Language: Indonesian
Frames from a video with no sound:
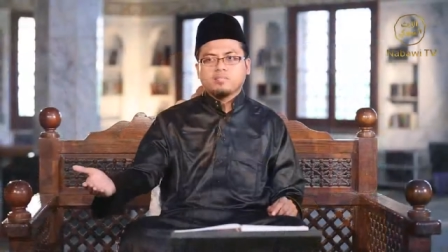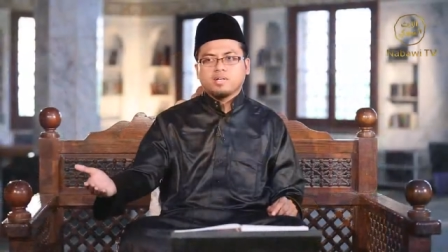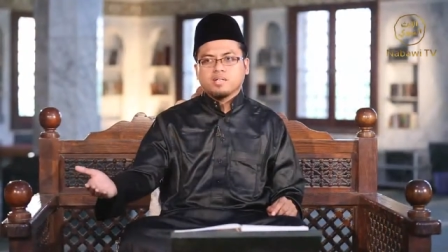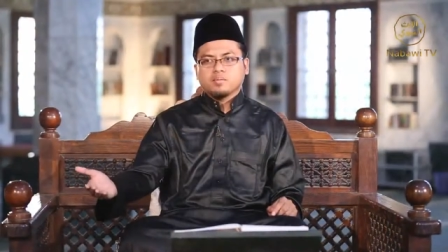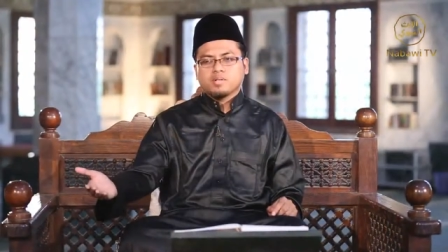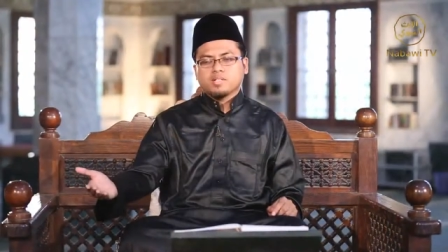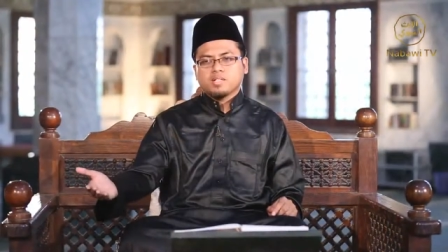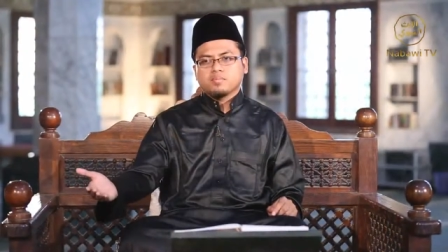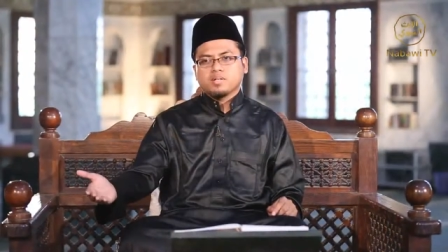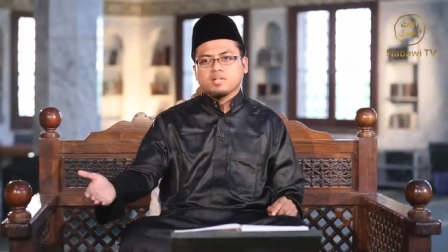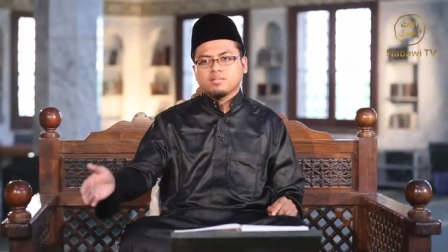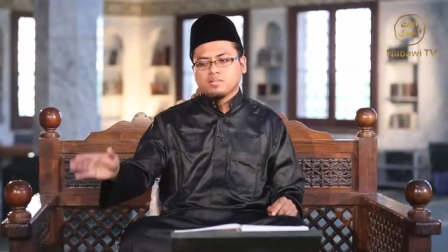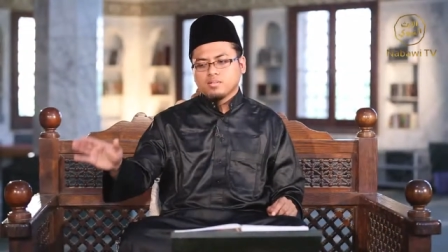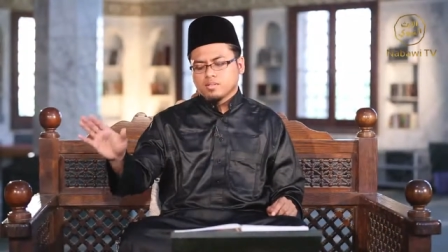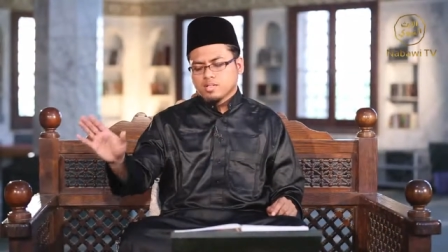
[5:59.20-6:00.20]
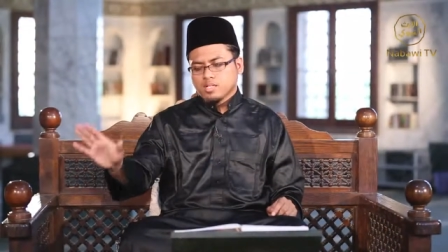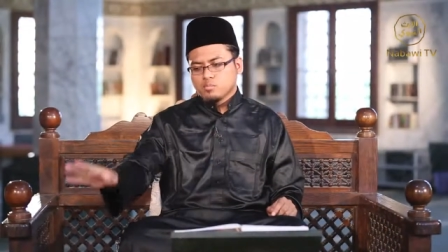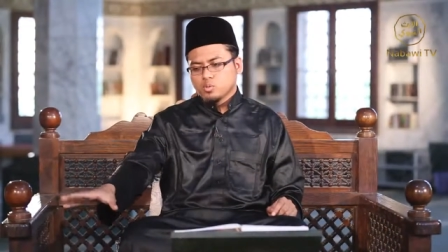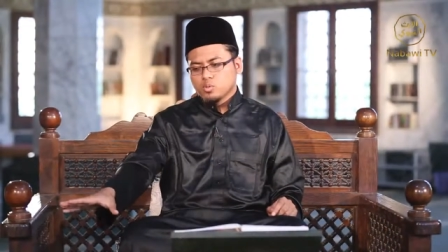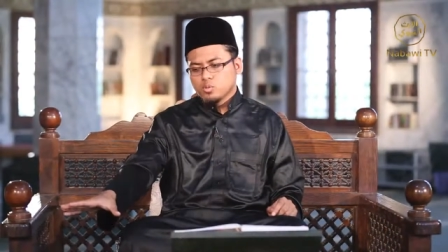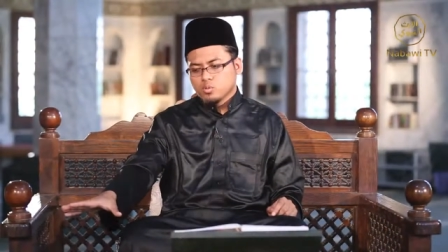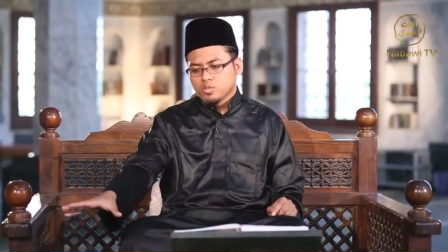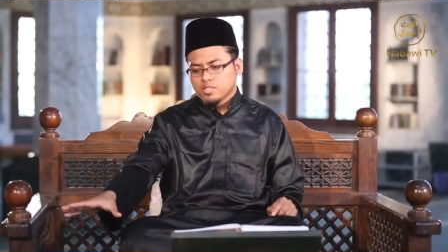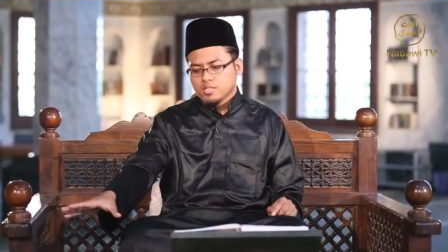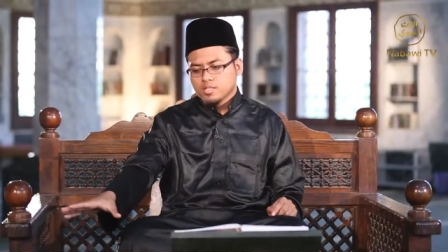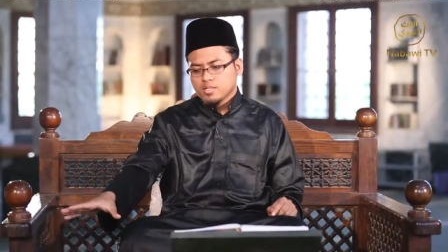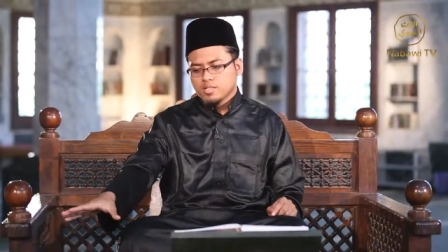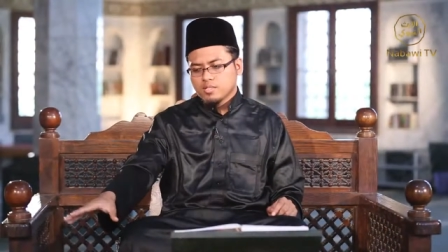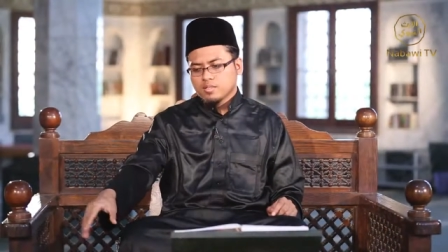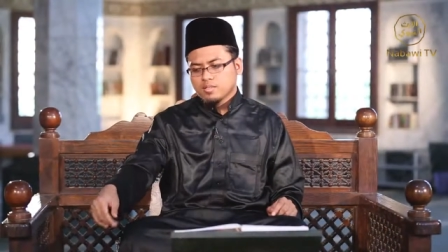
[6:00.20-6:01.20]
hamba yang pertama, kamu duduk di
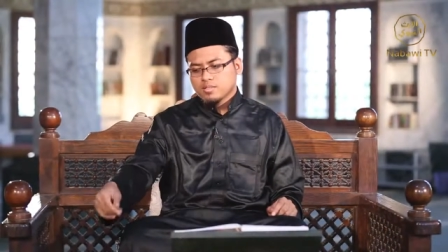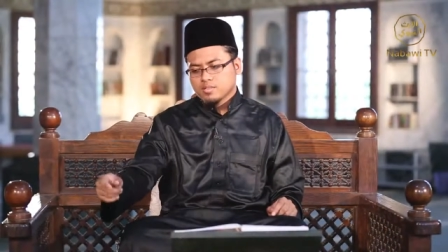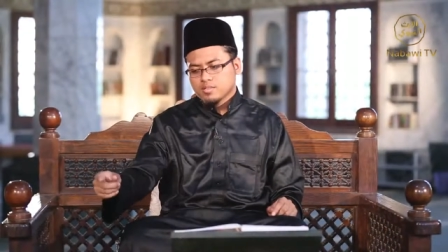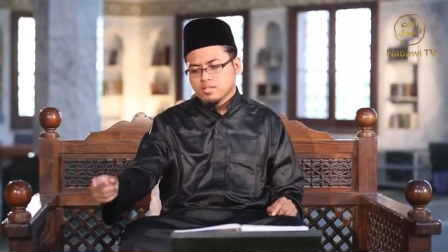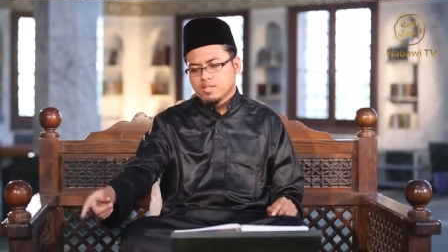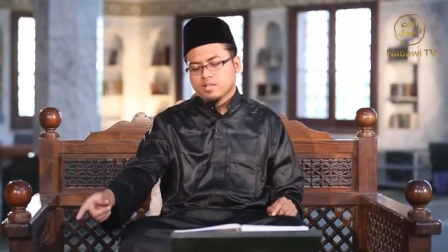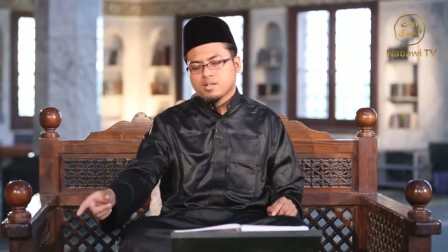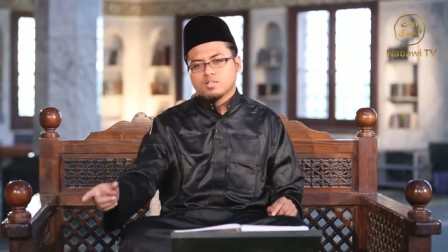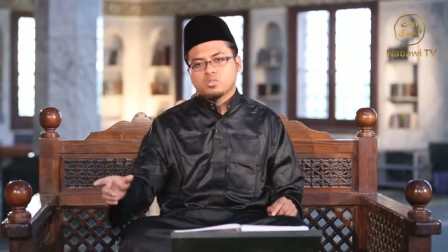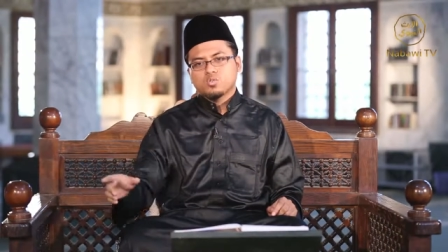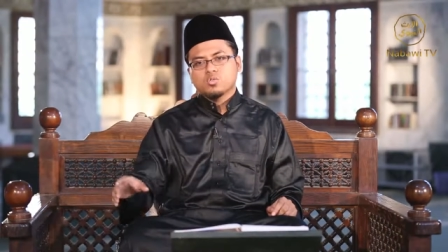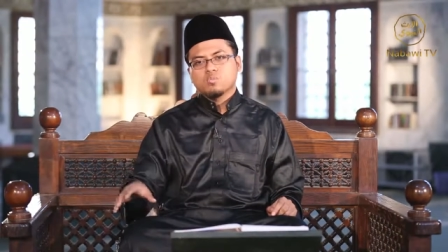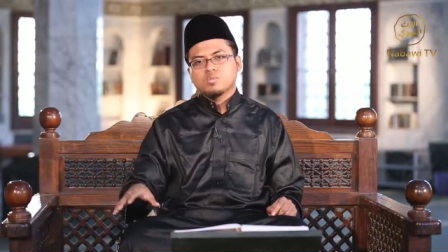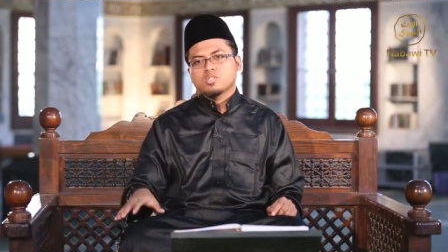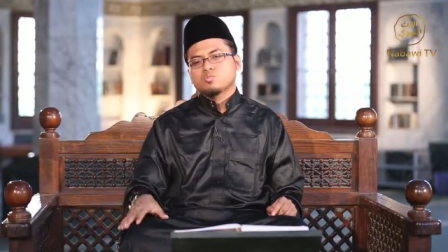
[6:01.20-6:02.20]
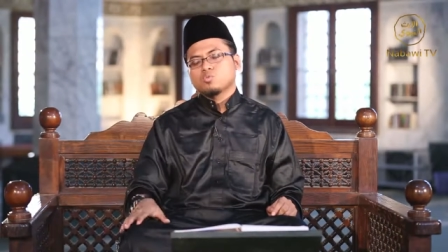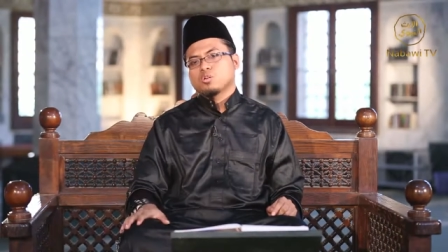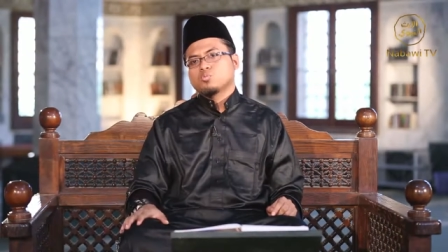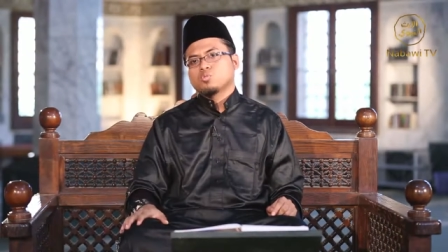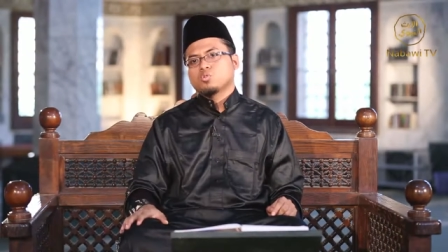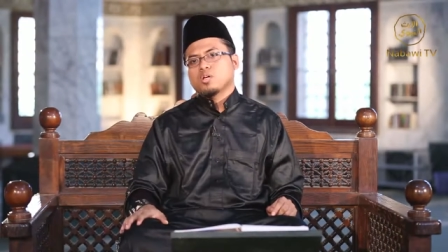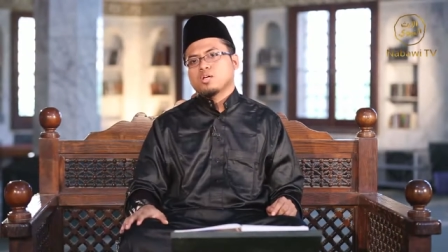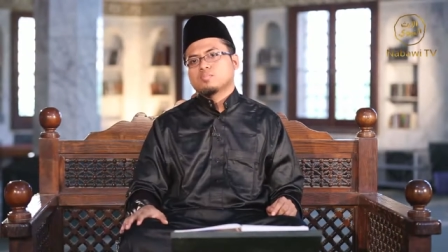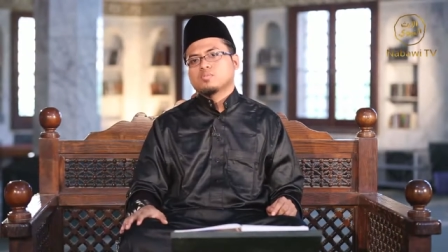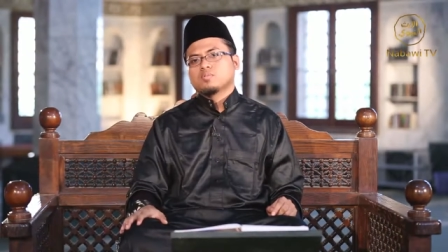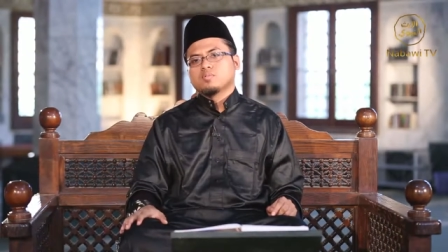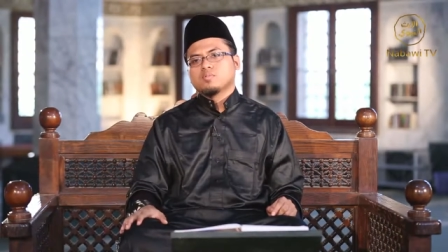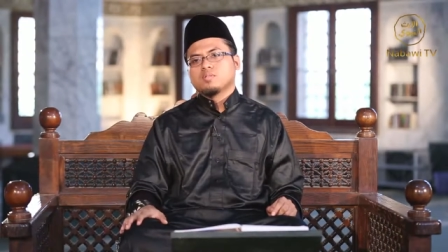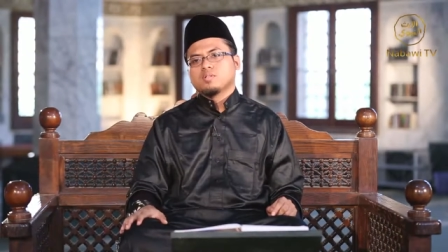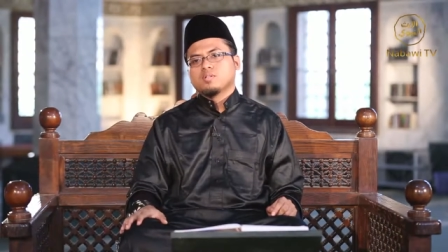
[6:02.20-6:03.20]
sini, saya akan cukupi semua kebutuhanmu.